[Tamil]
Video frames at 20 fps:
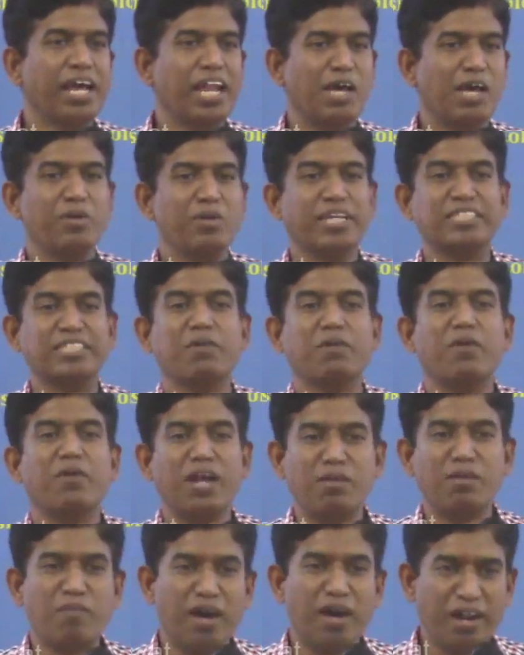நம்முடைய
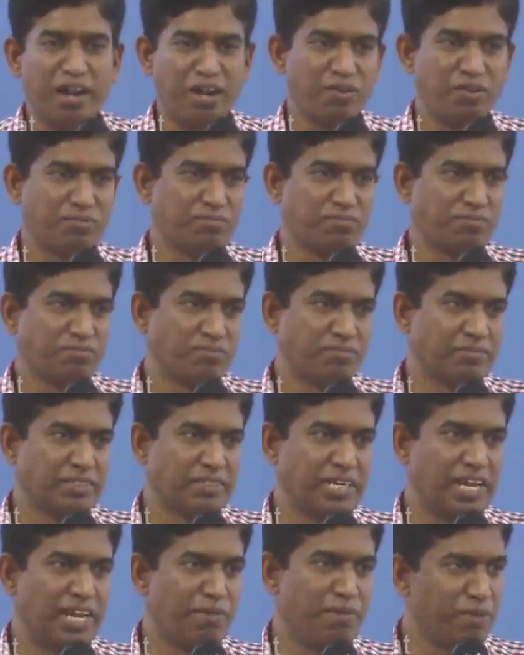ஜபங்கள் மாறிடும்
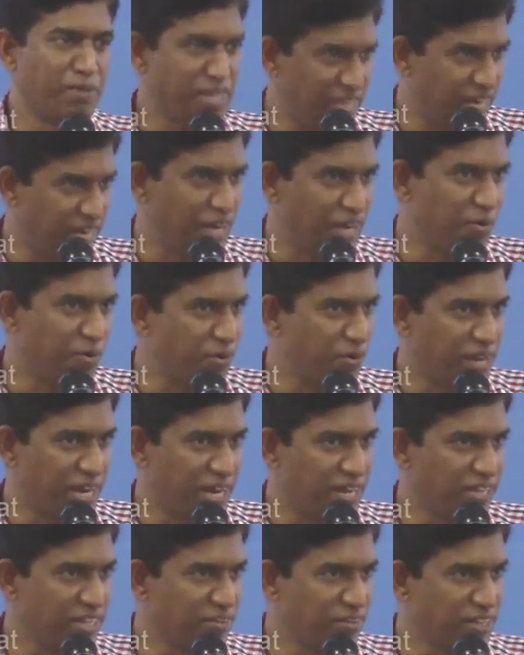நம்ம இங்கே இருக்கக்கூடிய
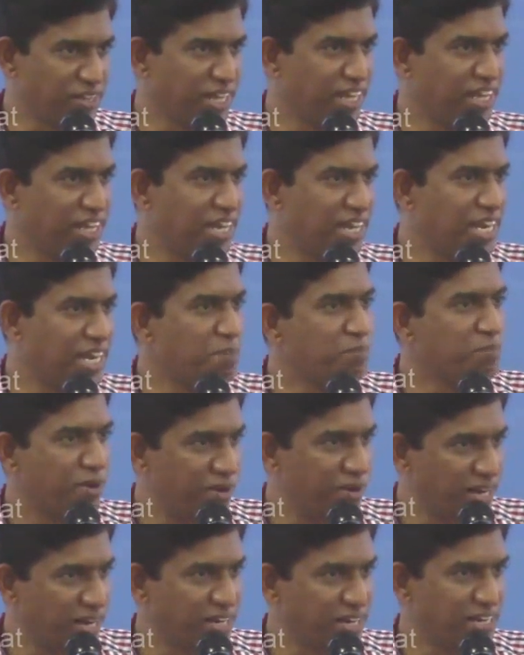இது வந்து என்னது
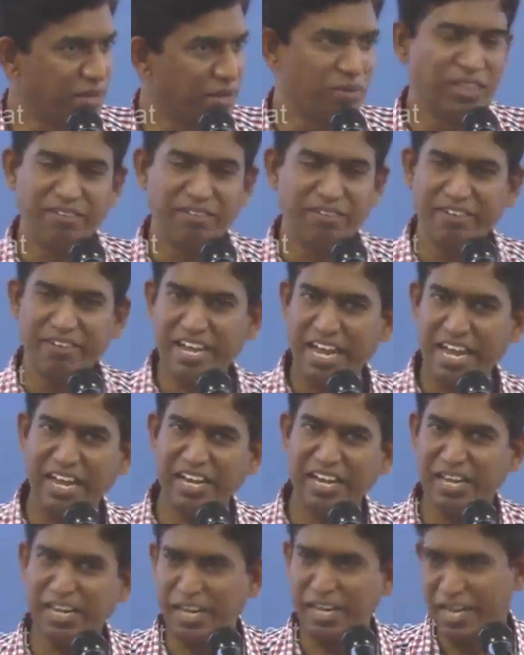டெம்பரரி நம்ம இந்த வீட்டில்
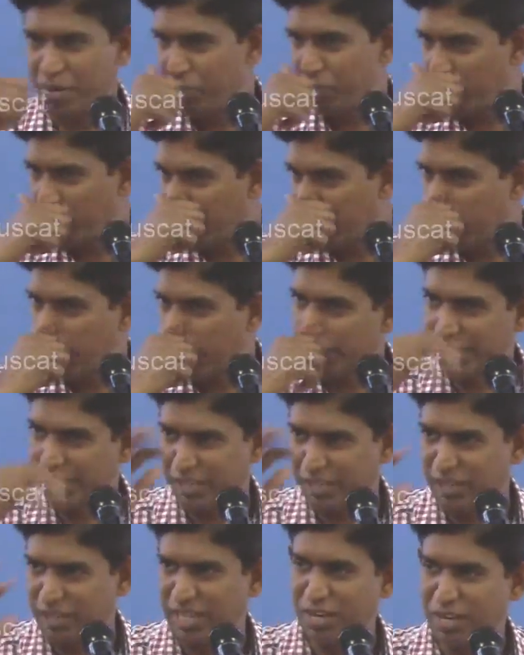எல்லாம் நிறைய பேருக்கு உங்களுக்கு
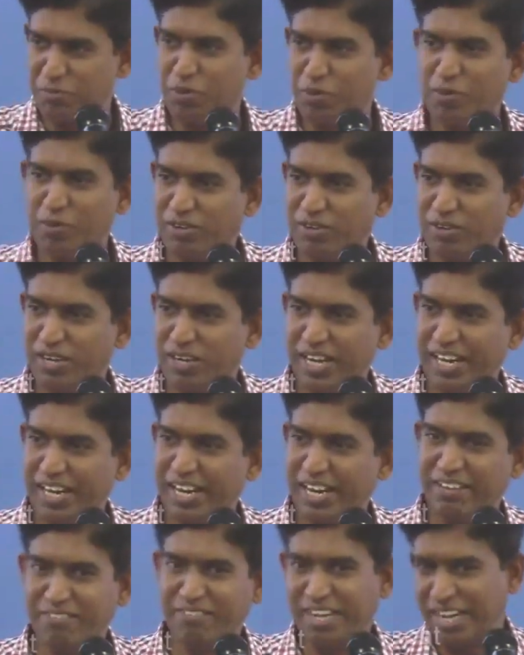அந்த அனுபவம் இருக்குன்னு
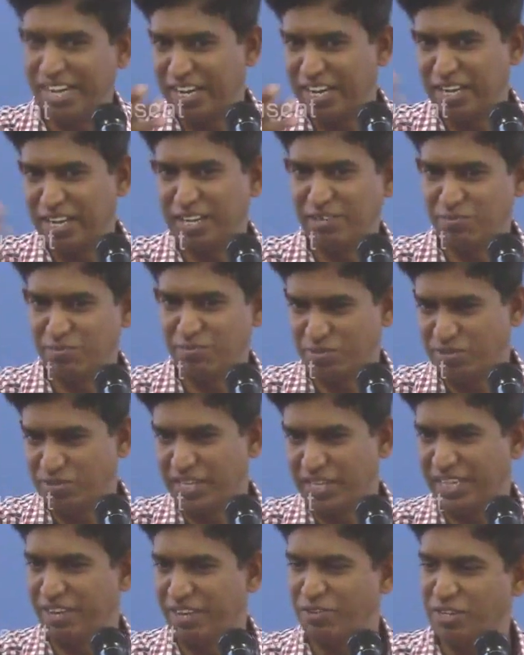நினைக்கிறேன் எங்கள் வீட்டிலலாம் நம்ம
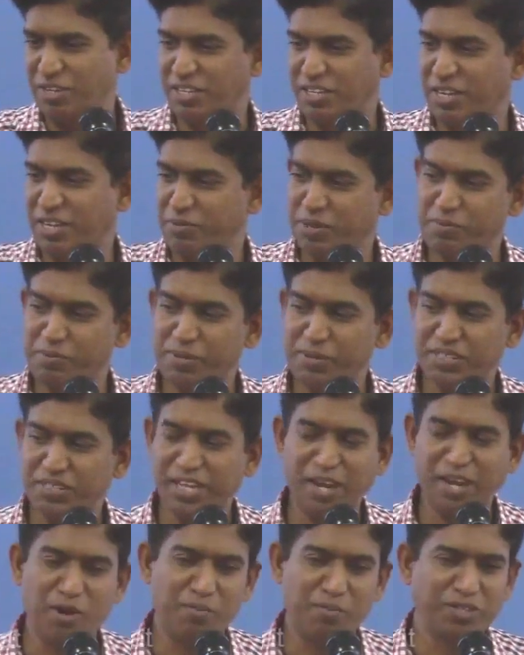ஏதாவது நம்ம இதுபடி
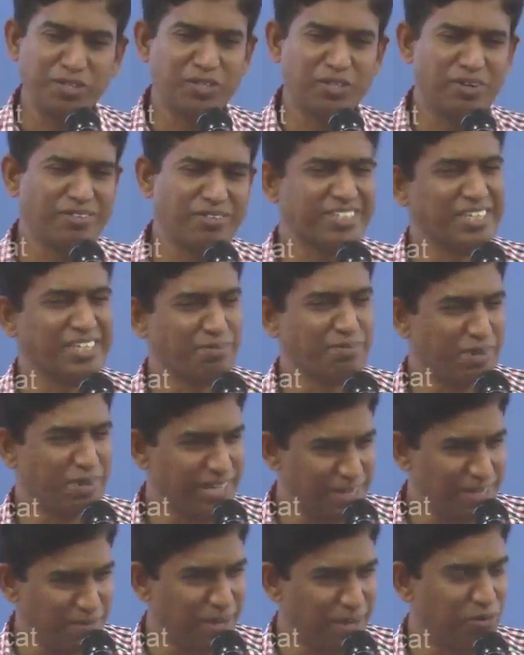செய்யணும் அப்படி சொன்னால் ஏமா
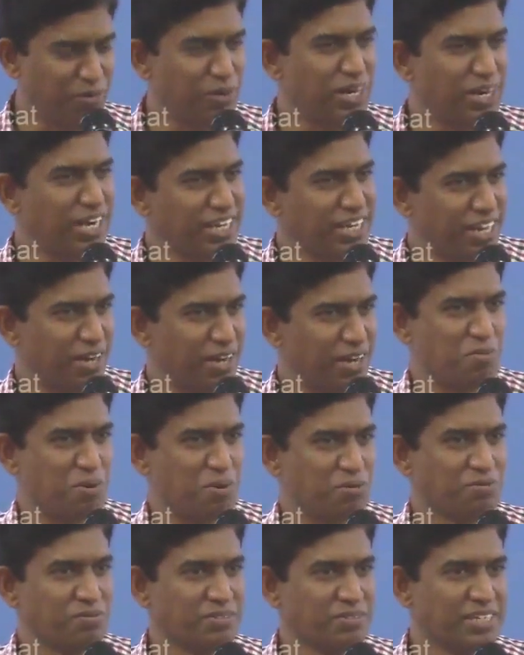நம்ம எவ்வளோ நாள் இங்கே இருக்க
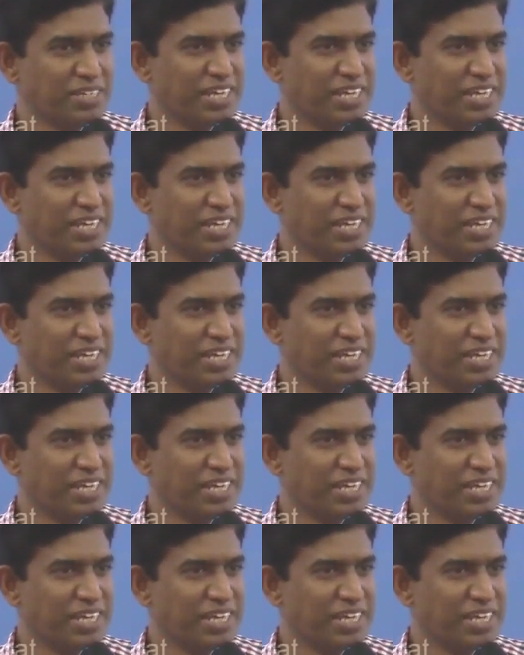போகிறோம்